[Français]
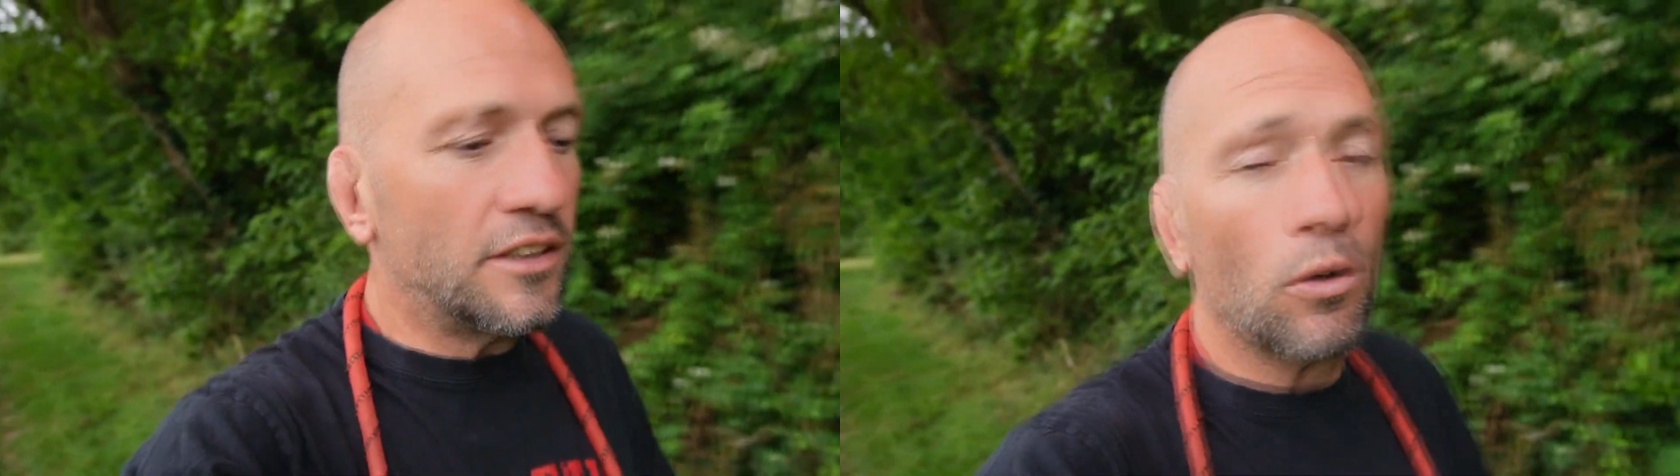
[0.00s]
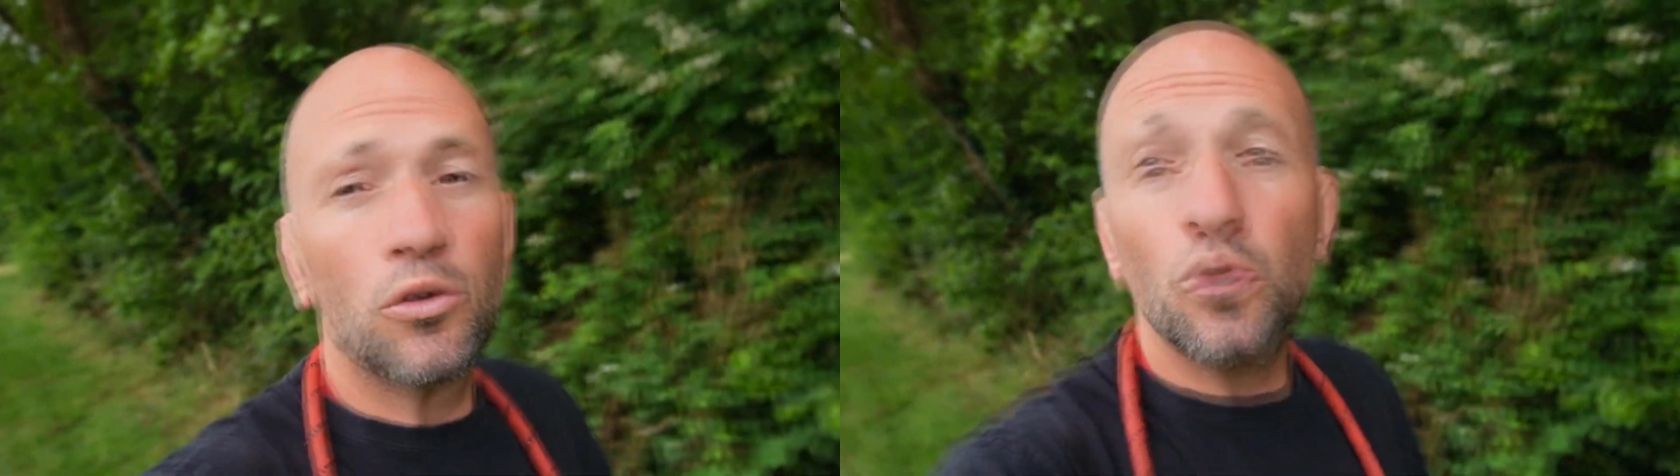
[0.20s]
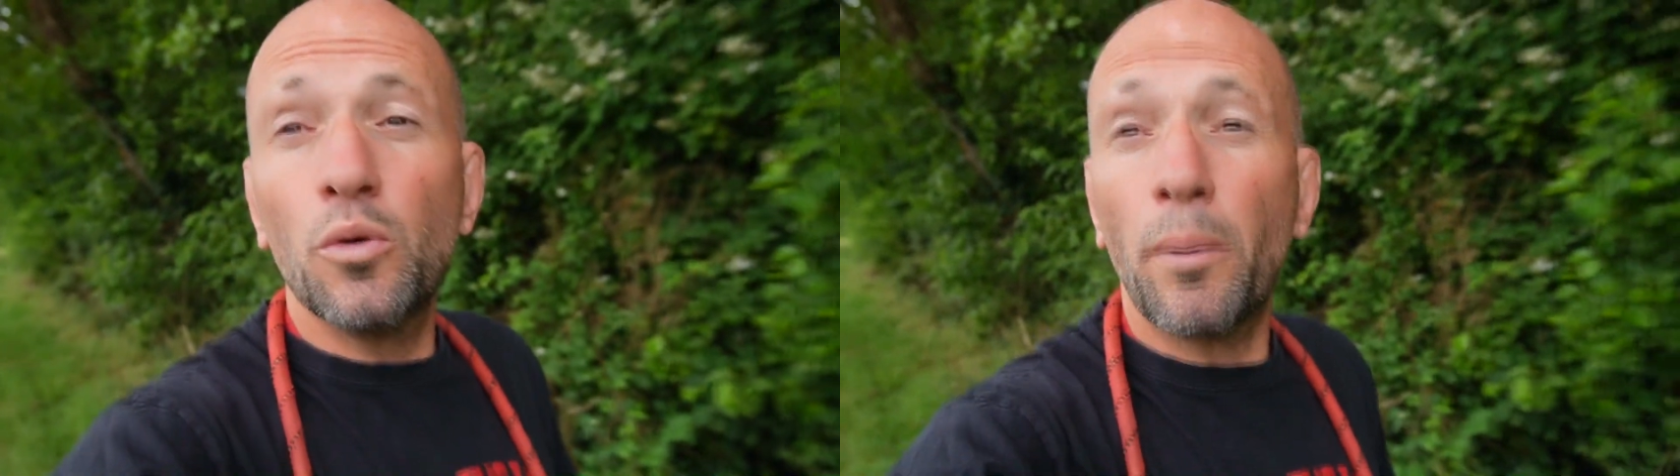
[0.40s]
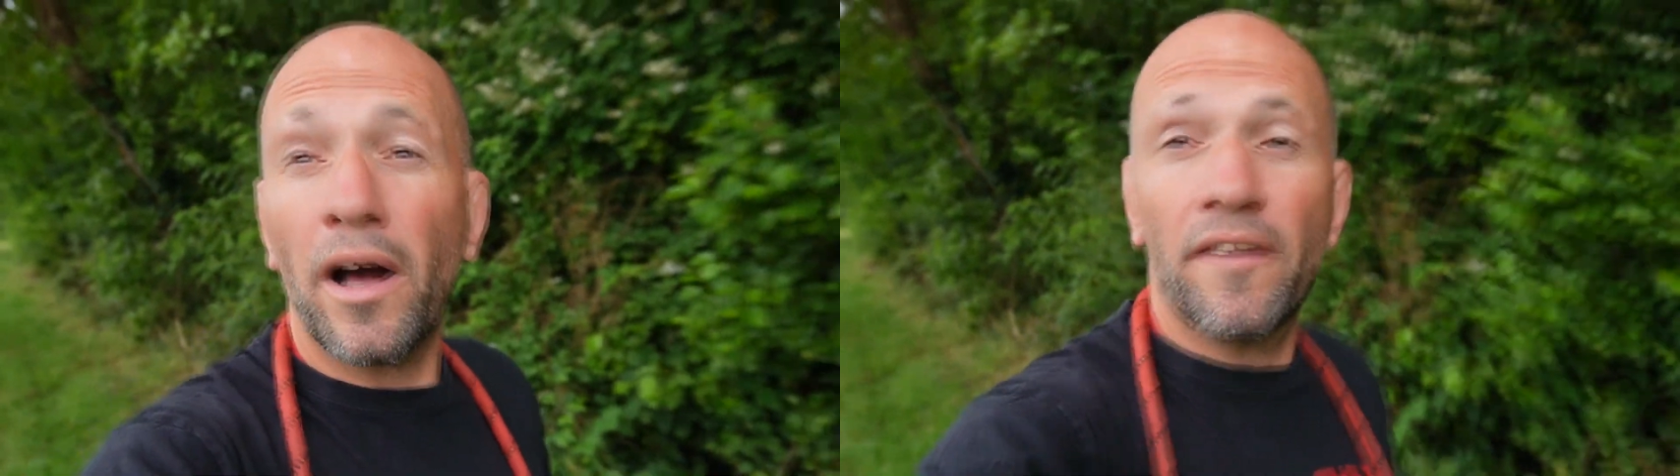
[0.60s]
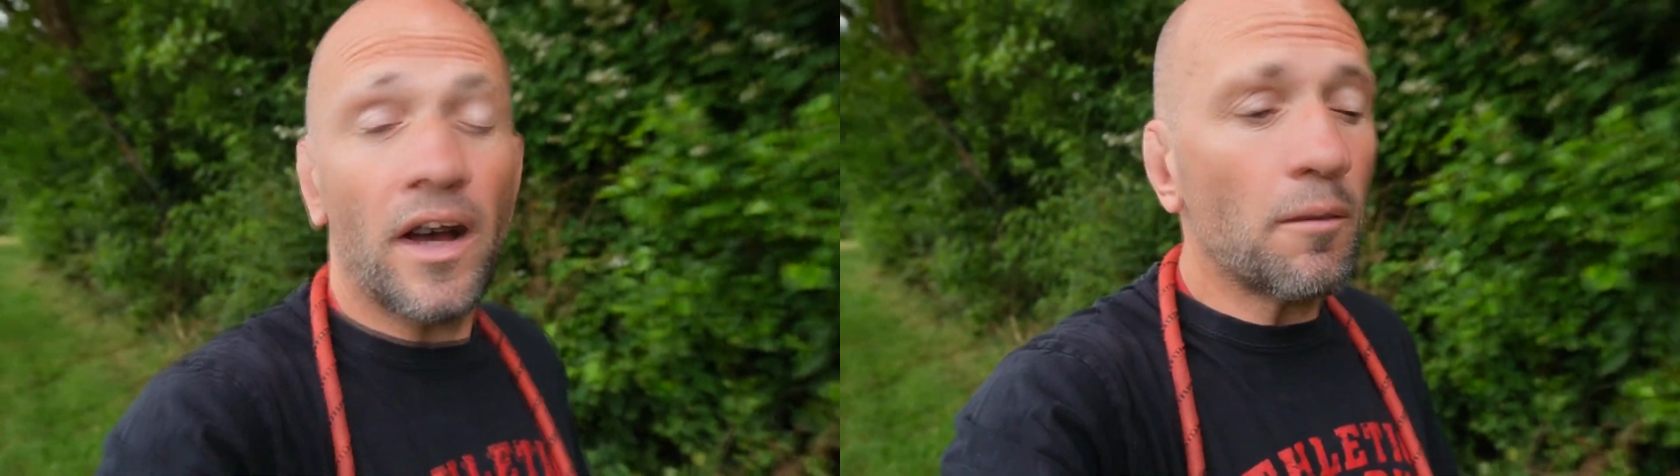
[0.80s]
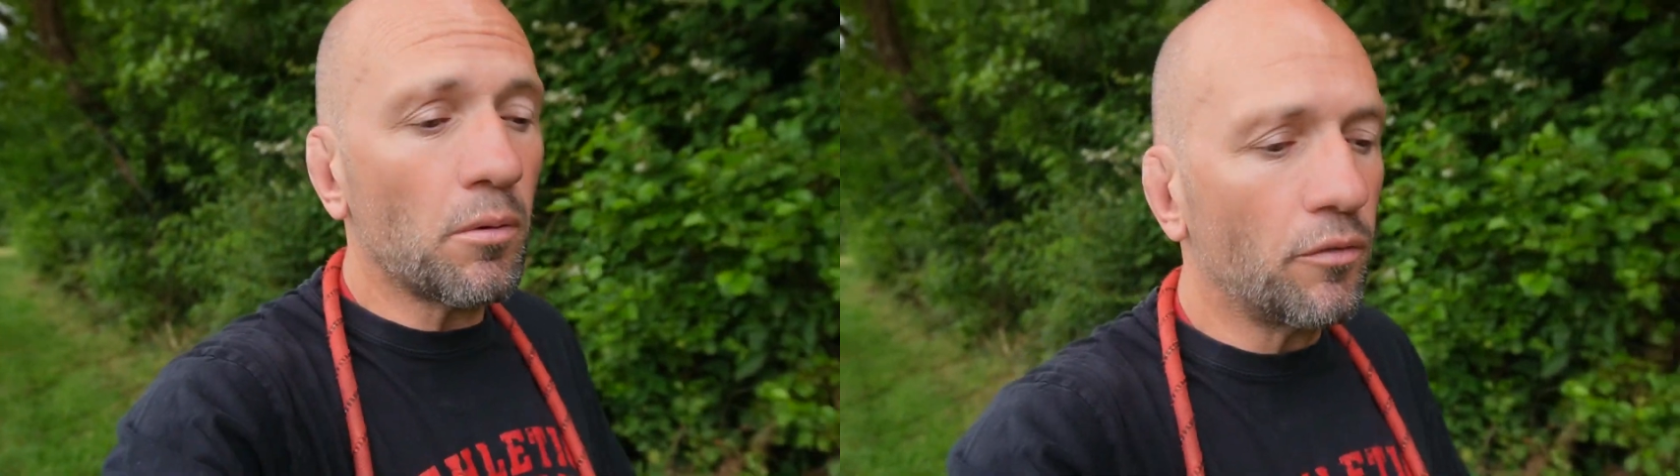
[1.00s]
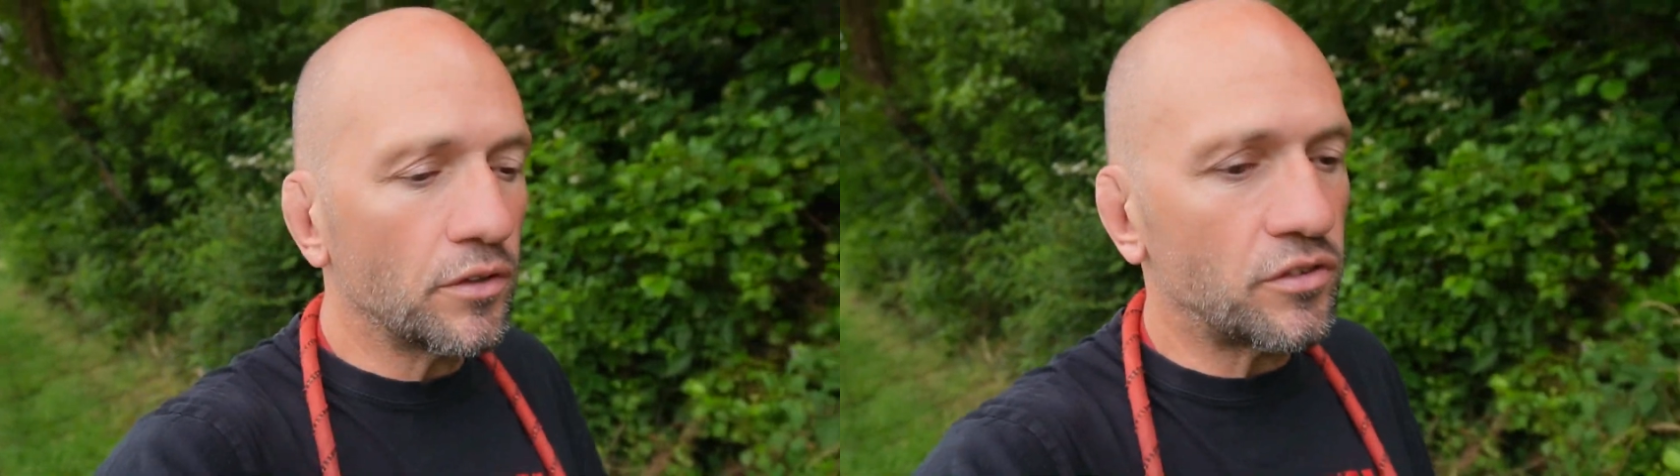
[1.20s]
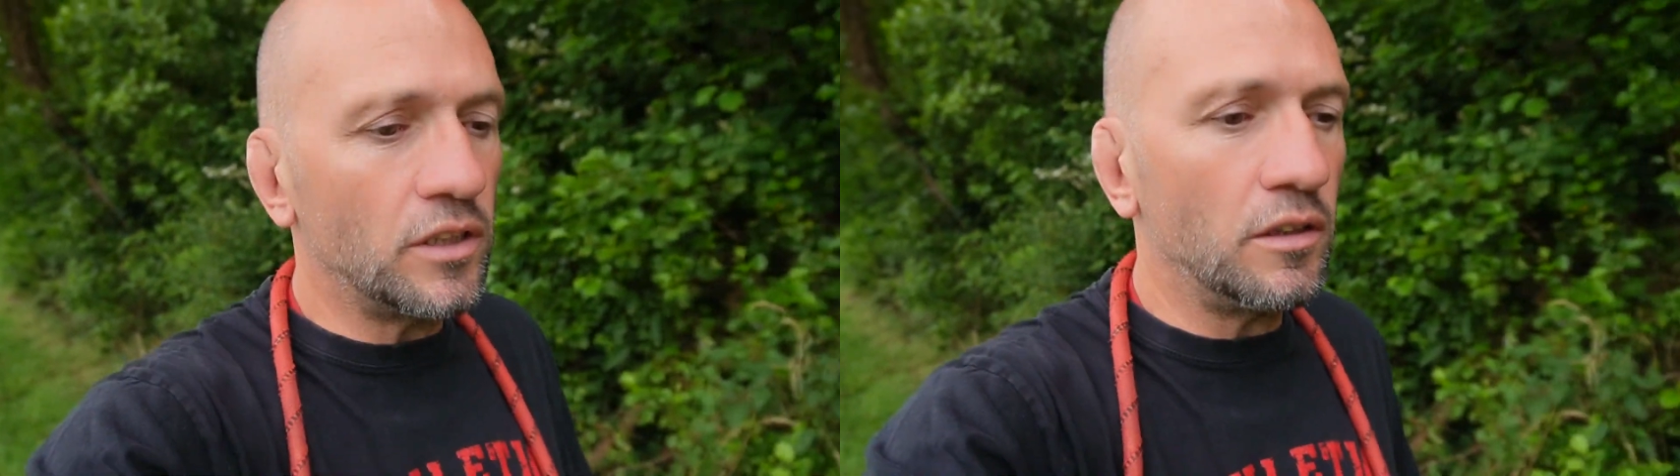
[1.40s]
qui était retenue par un arbre.
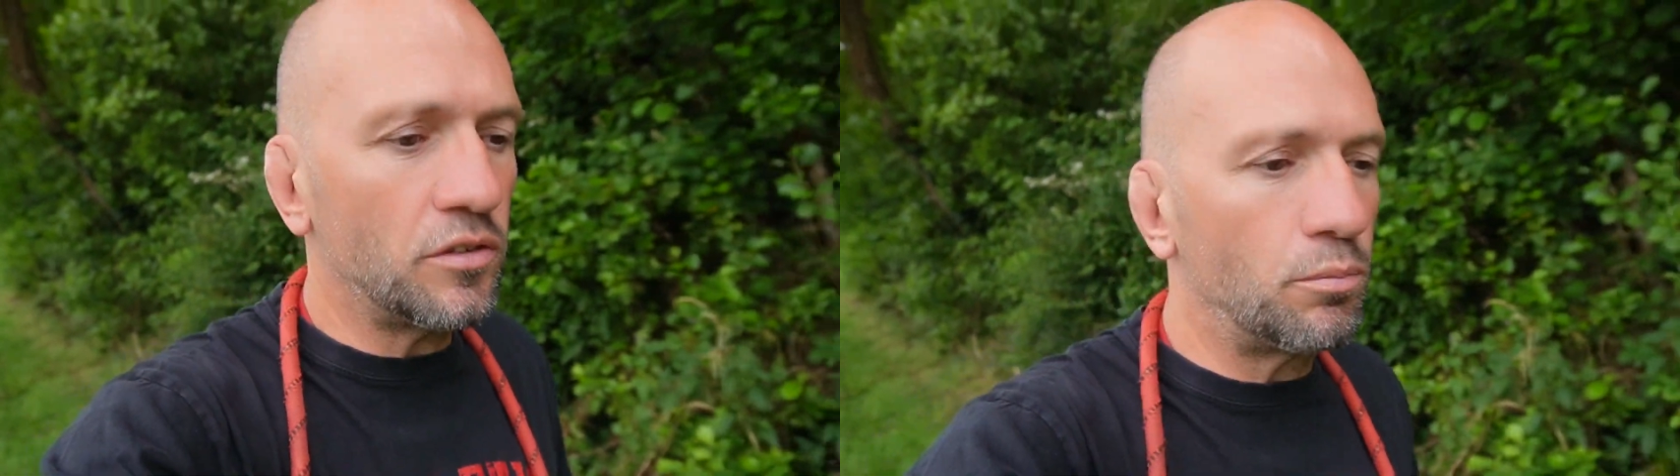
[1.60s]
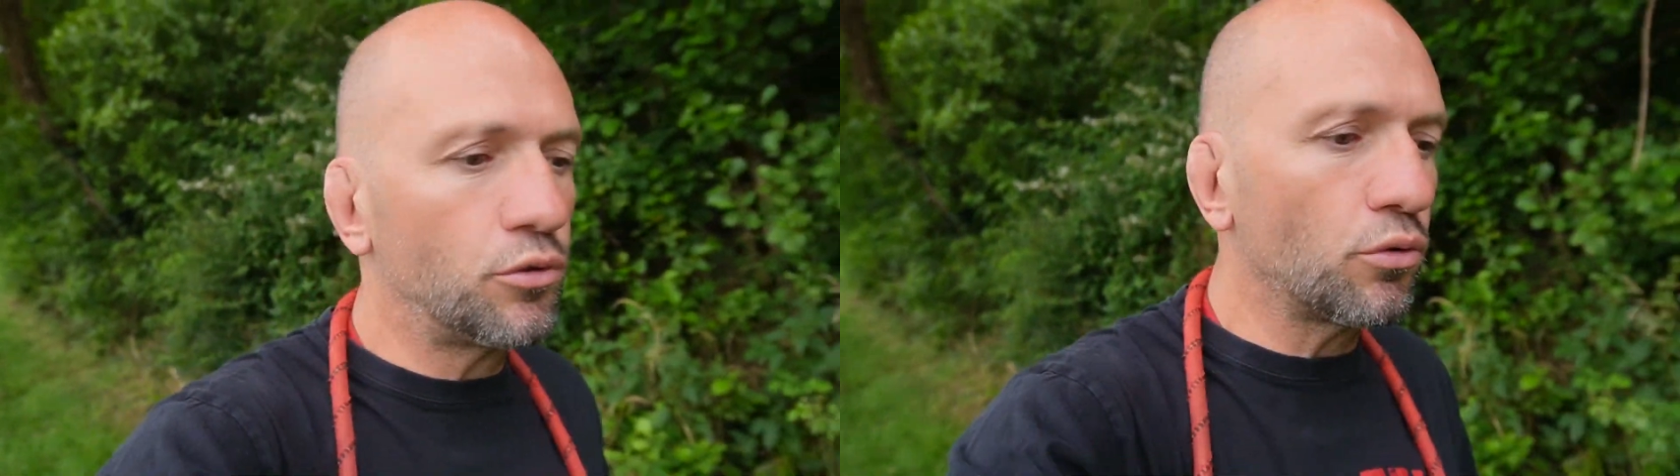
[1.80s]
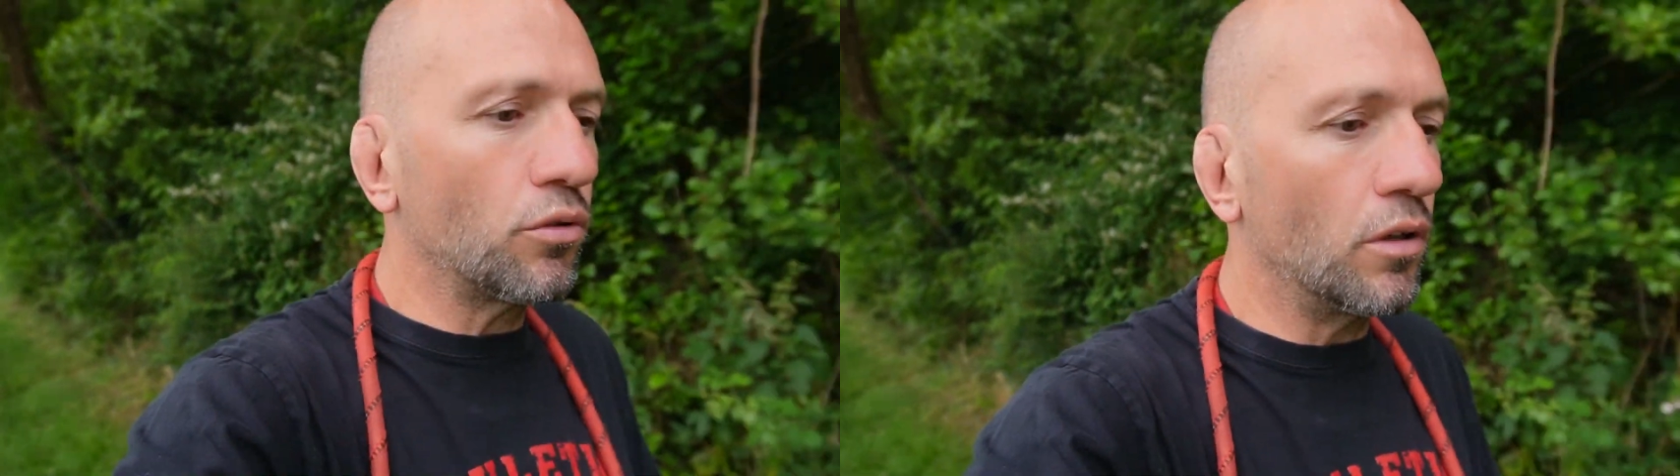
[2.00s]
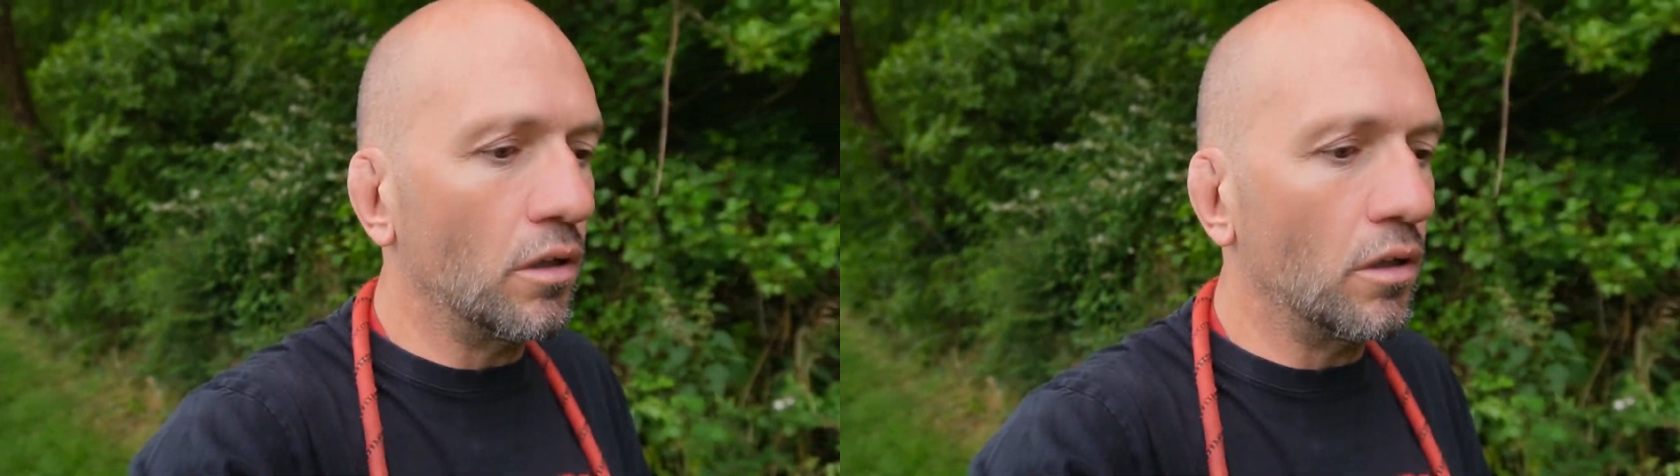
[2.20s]
Enfin c'est plutôt...